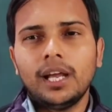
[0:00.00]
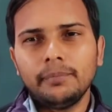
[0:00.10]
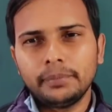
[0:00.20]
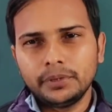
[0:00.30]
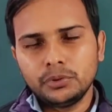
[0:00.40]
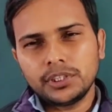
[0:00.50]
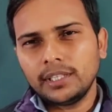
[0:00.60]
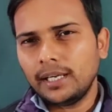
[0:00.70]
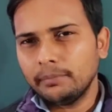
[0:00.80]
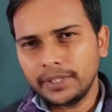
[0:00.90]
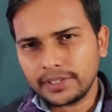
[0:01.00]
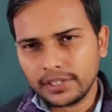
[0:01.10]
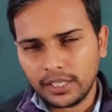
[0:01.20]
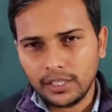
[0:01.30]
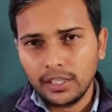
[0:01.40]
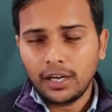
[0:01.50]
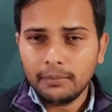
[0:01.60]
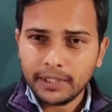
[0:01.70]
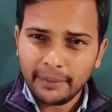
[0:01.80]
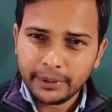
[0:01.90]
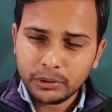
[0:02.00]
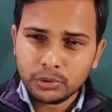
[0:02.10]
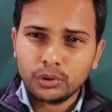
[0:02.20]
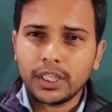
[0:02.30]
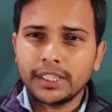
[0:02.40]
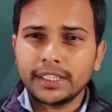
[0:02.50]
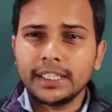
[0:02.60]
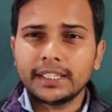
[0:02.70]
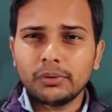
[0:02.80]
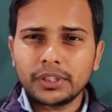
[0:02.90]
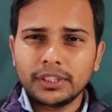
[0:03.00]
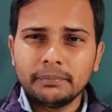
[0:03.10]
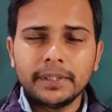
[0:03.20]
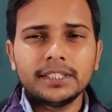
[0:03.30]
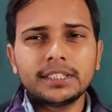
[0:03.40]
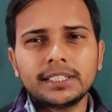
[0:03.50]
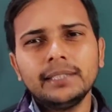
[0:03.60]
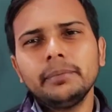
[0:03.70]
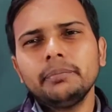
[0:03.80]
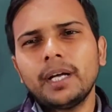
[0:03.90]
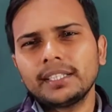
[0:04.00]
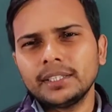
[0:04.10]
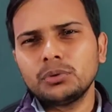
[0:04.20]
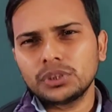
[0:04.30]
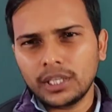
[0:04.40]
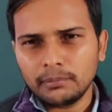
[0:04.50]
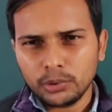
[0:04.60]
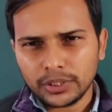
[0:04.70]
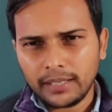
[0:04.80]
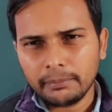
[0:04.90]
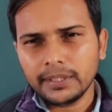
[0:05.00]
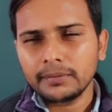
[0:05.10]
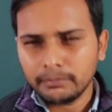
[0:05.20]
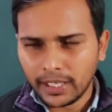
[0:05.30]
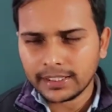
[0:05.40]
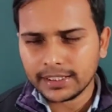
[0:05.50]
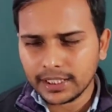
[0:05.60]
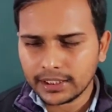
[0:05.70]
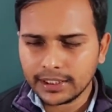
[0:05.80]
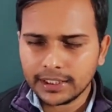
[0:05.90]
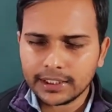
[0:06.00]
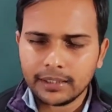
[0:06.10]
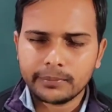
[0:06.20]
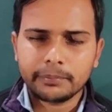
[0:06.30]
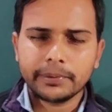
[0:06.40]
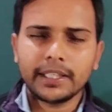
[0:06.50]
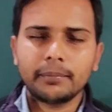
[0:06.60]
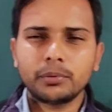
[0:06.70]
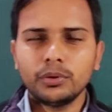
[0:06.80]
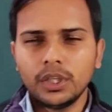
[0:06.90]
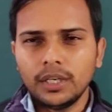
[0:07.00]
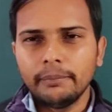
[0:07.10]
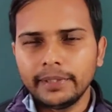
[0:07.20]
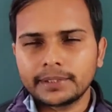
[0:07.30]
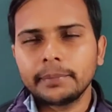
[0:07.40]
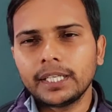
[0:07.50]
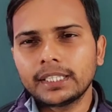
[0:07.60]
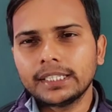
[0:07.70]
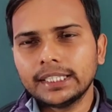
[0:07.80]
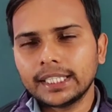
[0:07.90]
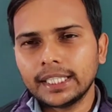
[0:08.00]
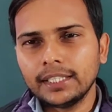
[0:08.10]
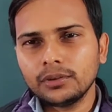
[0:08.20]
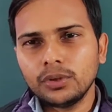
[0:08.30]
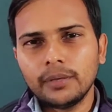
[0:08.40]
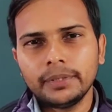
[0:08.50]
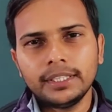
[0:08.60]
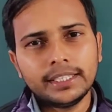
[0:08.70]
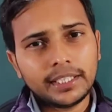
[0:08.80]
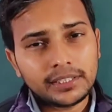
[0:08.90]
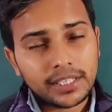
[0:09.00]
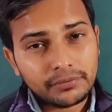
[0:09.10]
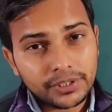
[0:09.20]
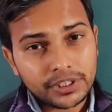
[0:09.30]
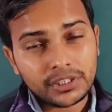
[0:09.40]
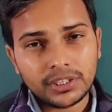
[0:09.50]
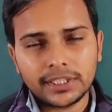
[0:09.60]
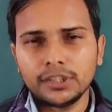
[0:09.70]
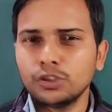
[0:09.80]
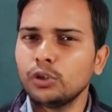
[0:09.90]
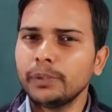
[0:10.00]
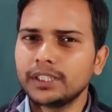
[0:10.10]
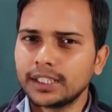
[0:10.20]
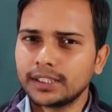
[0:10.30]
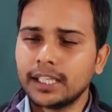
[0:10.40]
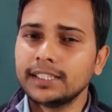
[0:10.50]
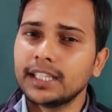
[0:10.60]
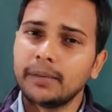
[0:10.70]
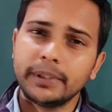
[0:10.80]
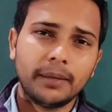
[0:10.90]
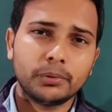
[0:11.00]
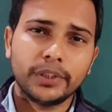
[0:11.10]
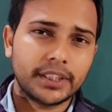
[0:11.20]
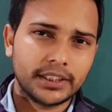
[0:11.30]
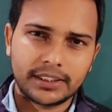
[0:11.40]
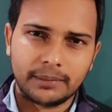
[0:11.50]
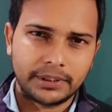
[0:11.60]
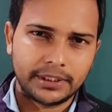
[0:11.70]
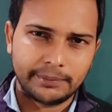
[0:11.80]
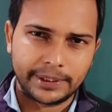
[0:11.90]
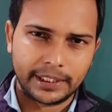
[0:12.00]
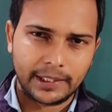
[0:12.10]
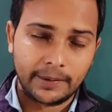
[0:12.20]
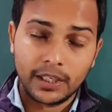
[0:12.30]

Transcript: यूजिंग एम्पियर्स ला हम यहाँ पे दोनों करेंगे क्योंकि मेंस की भी बातें कुछ हम लोग यहाँ पर मान के चलते हैं कि हम अपने आप को मेंस में अगर देख रहे हैं तो हमें ये डेरिवेशन देखने को मिल सकता है जहाँ पे आपको रिटर्न एग्जाम देना पड़ेगा